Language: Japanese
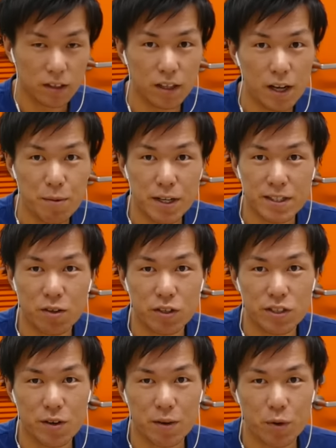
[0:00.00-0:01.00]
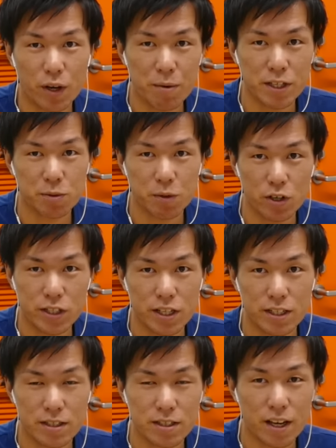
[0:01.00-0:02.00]
はい皆さんこんにちはフォーゲフッションのりち
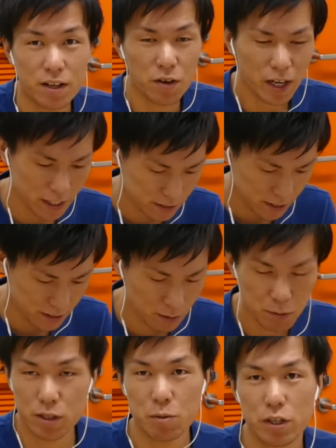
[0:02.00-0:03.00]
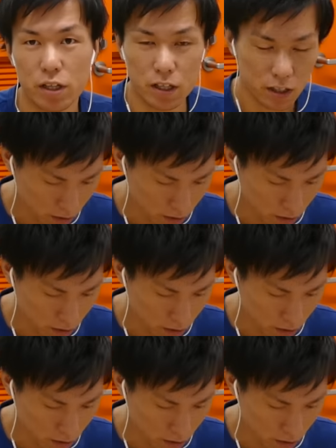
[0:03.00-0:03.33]
ですえ今回はですねサモンズウォーでやっていき